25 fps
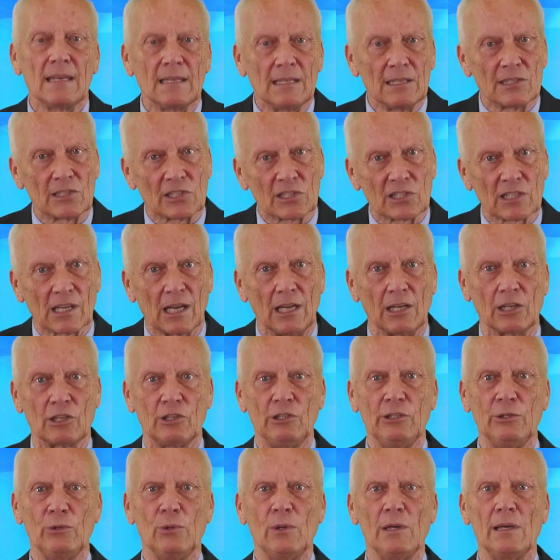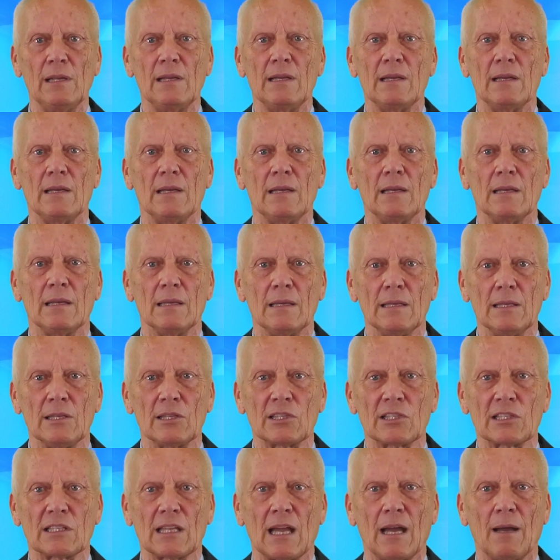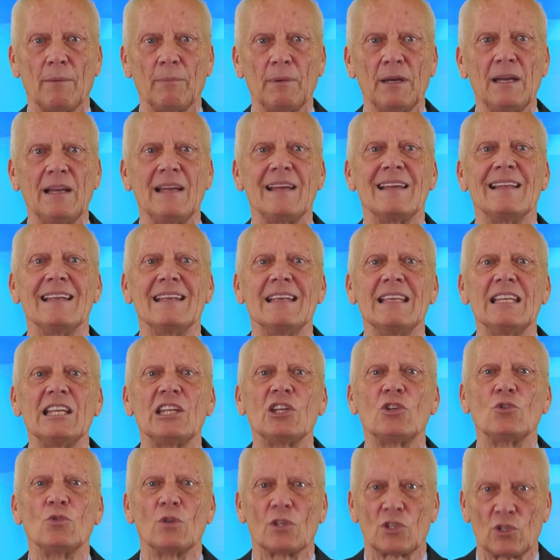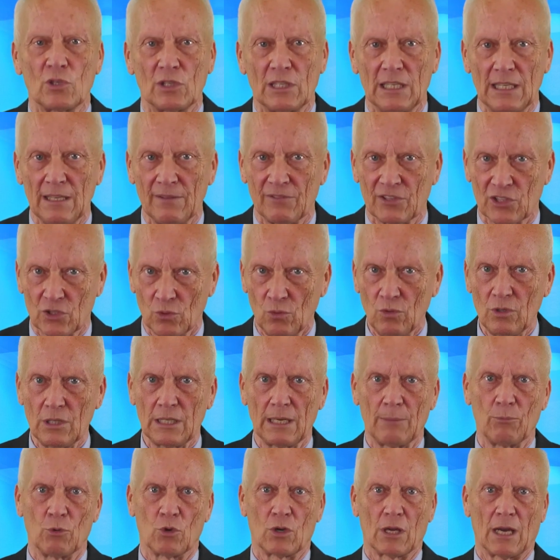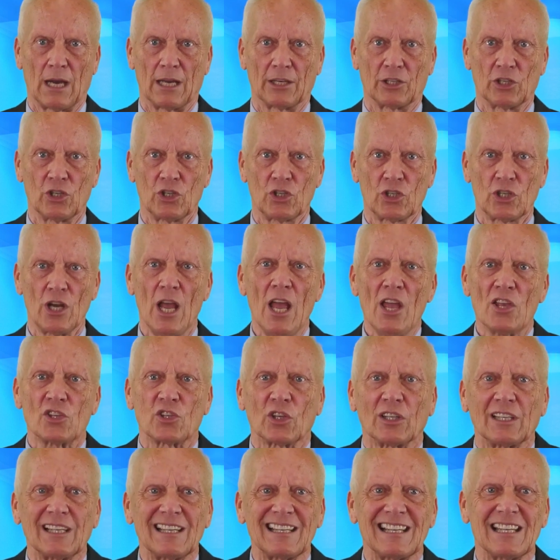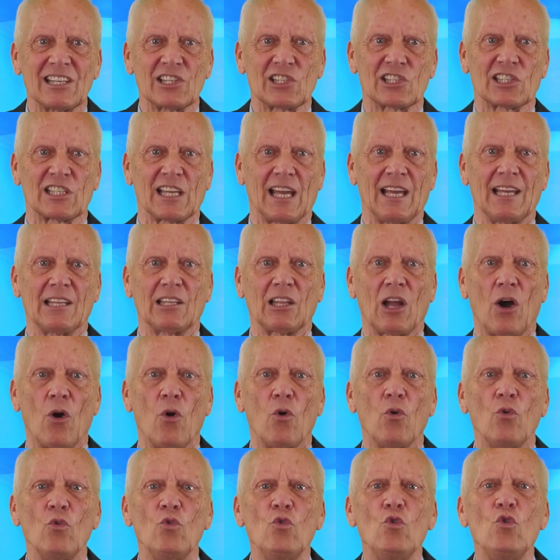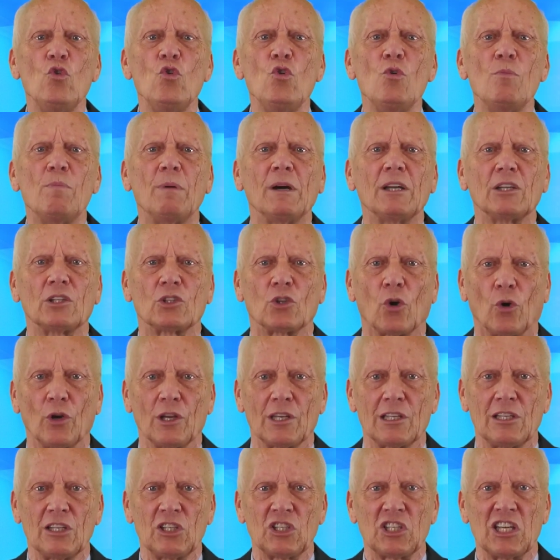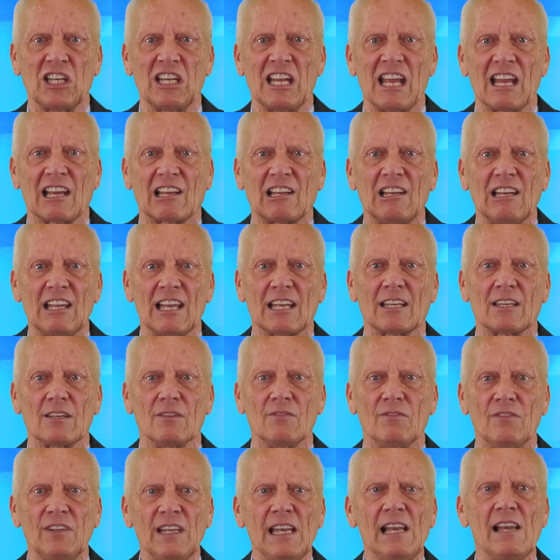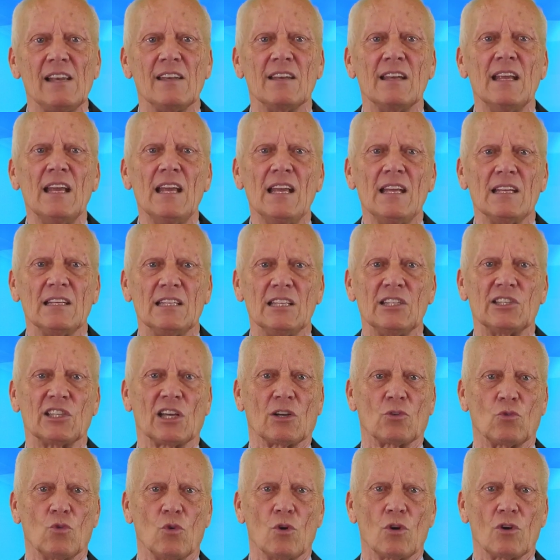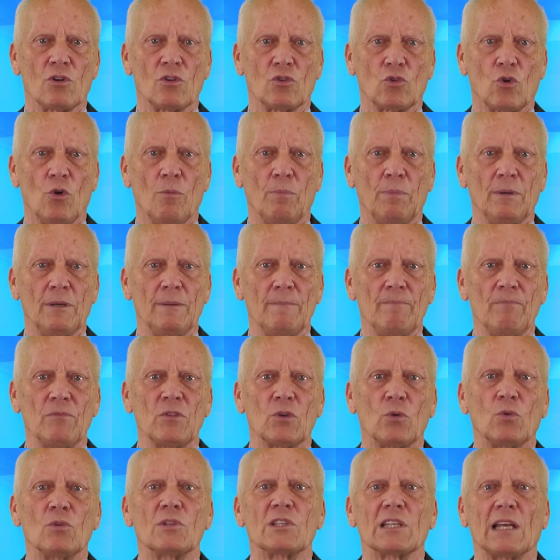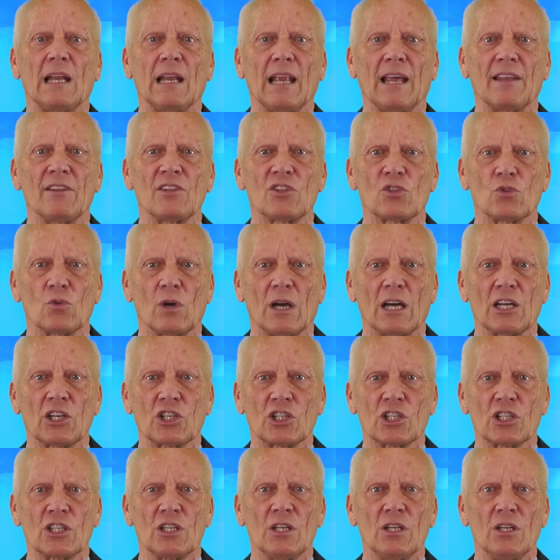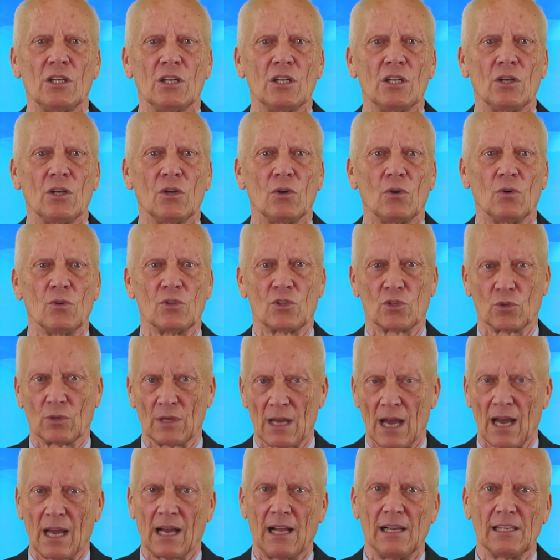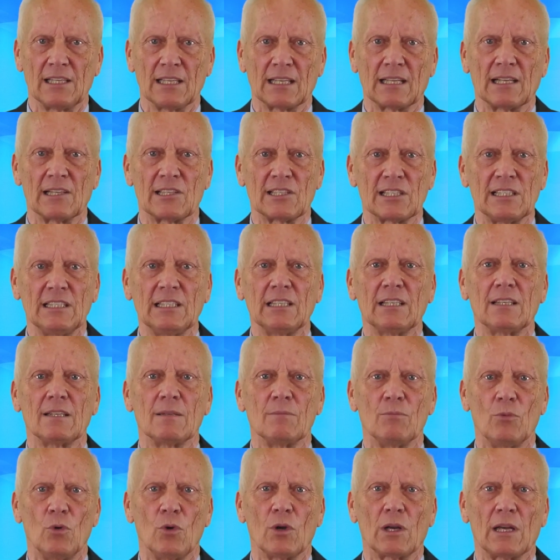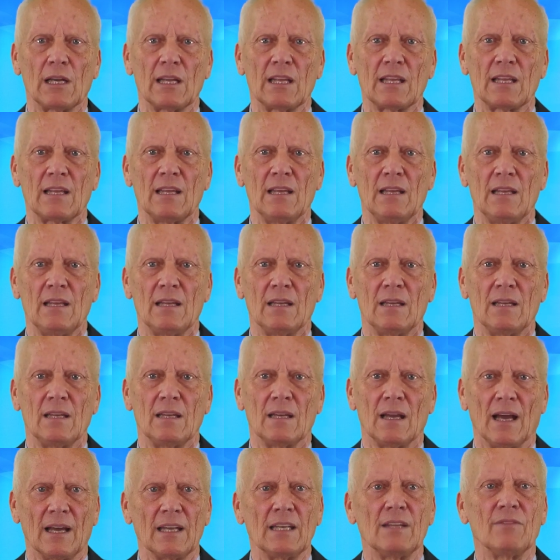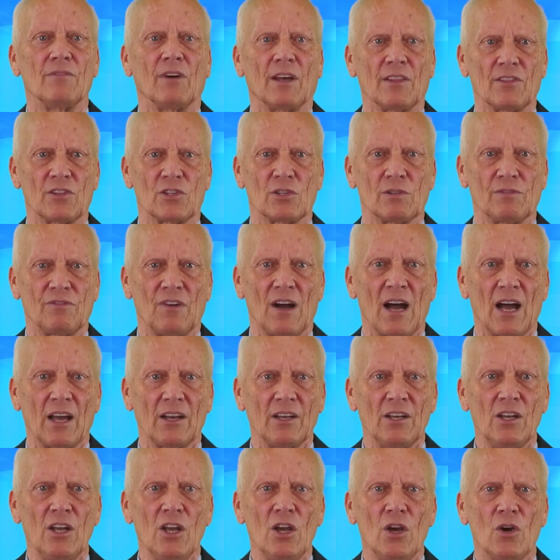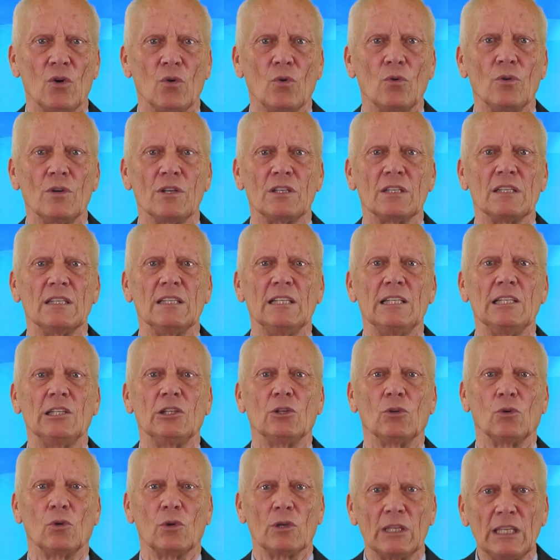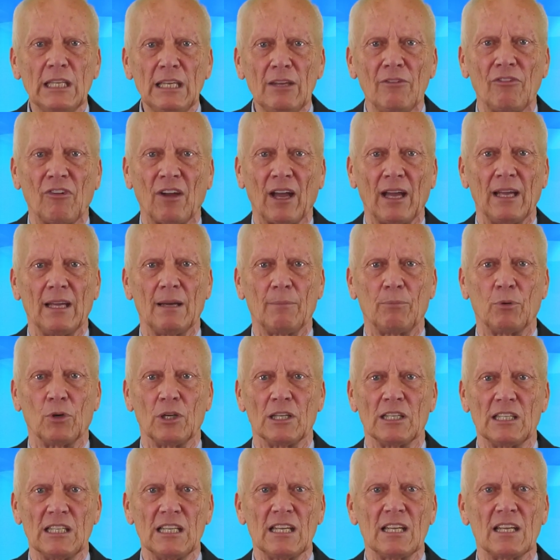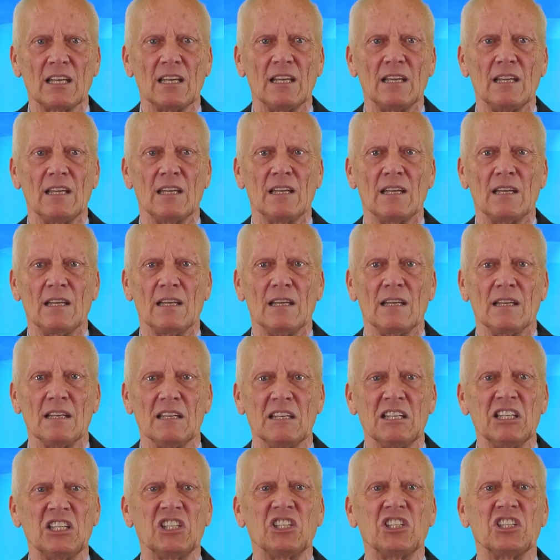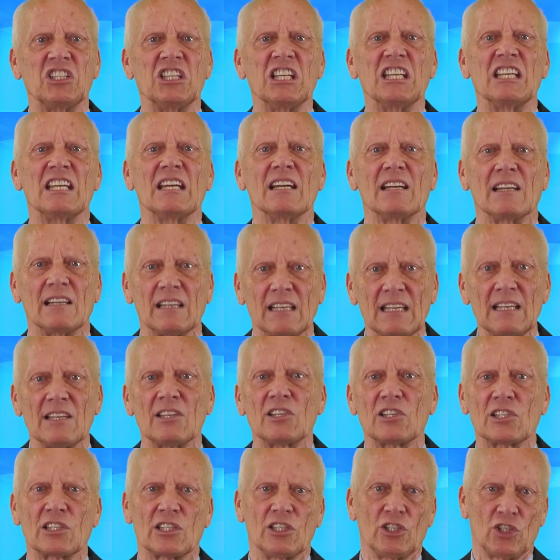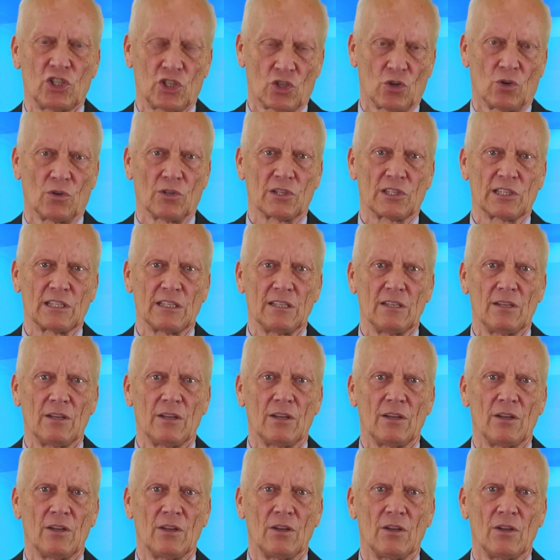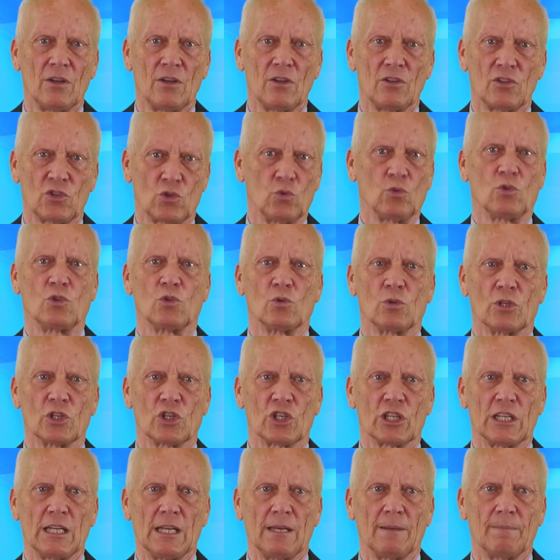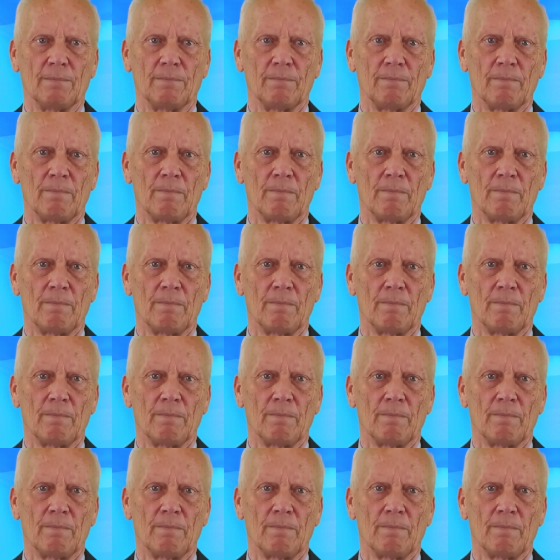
Dieses Kalkül ist aber nicht nur zutiefst undemokratisch, sondern es zeigt auch überdeutlich den erklärten Willen dieser Gurkentruppe, unser Land so rasch und so nachhaltig als irgend möglich an die Wand zu fahren und ideologiefreier Politik nicht die geringste Chance zuzugestehen.